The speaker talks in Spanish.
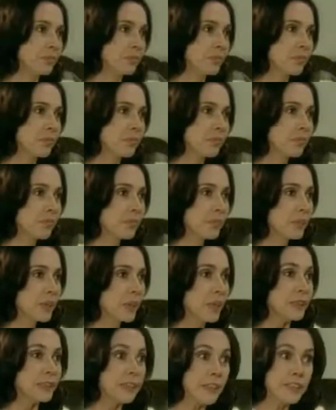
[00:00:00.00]
Mamá.
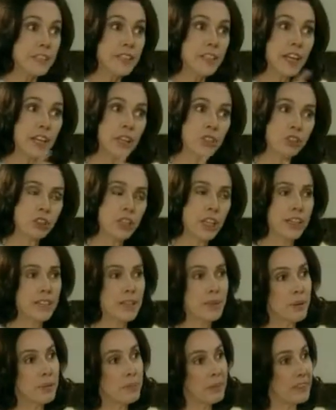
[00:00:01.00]
Te dije que no te quería
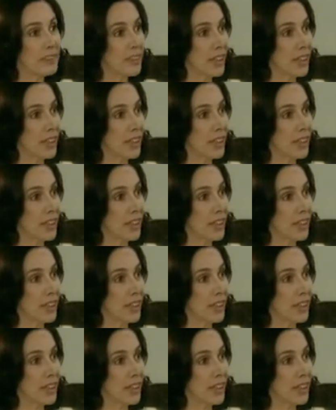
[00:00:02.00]
ver metida en